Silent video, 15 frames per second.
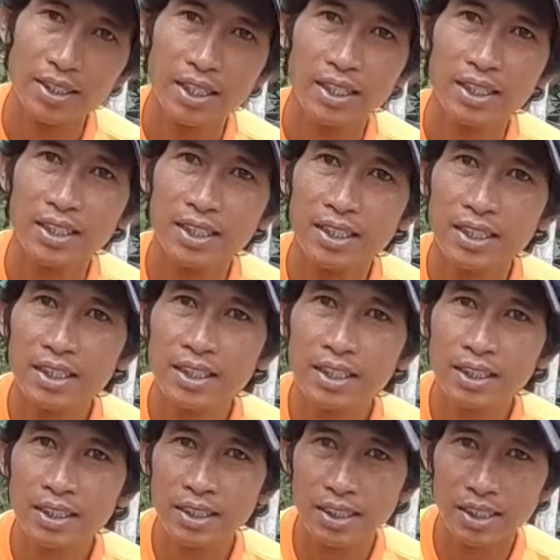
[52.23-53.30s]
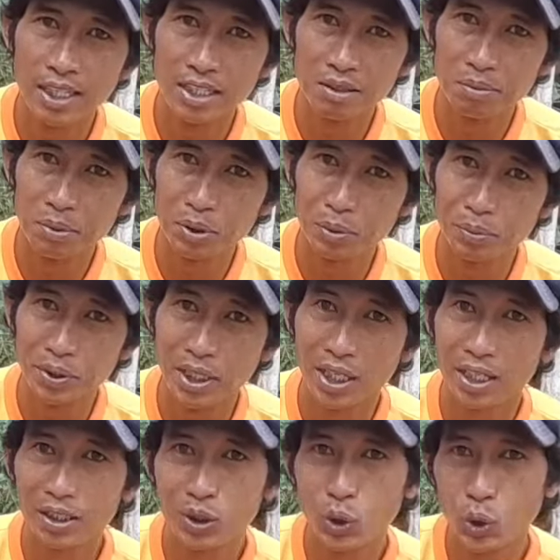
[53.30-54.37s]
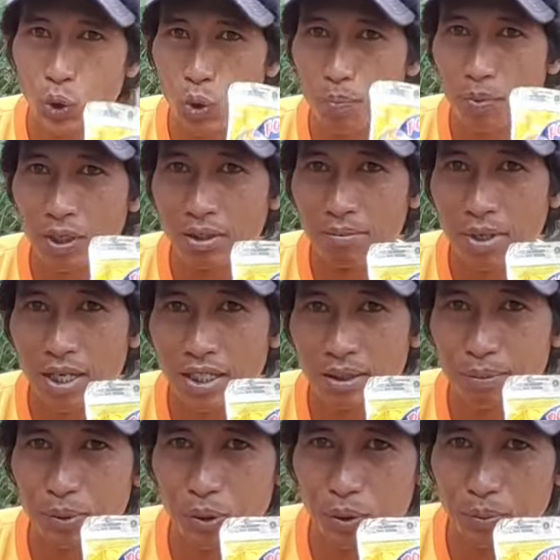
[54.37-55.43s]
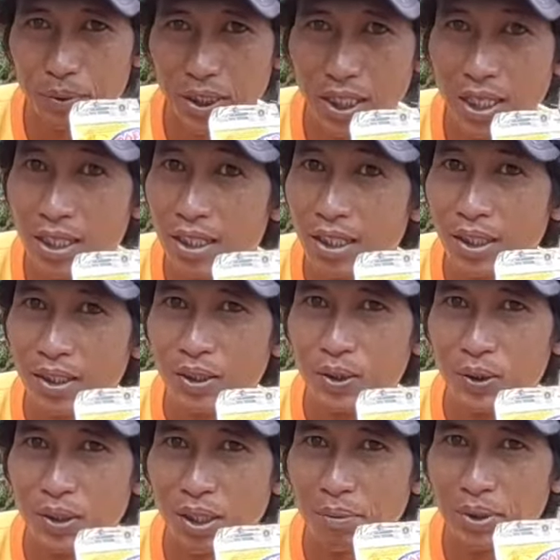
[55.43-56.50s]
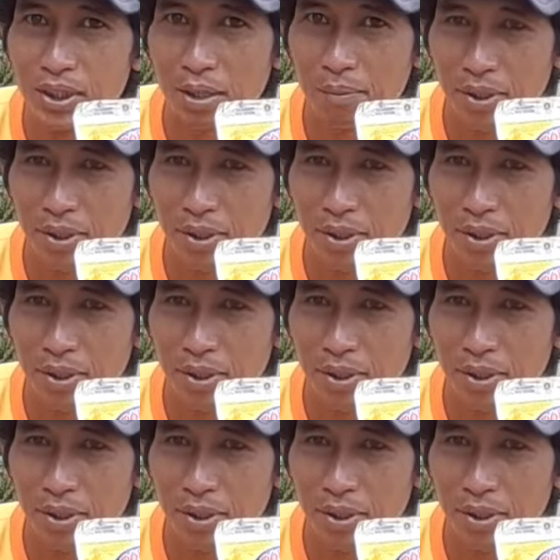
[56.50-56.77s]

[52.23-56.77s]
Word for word: dan ini Rp3.000. Cukup Rp5.000 sudah bisa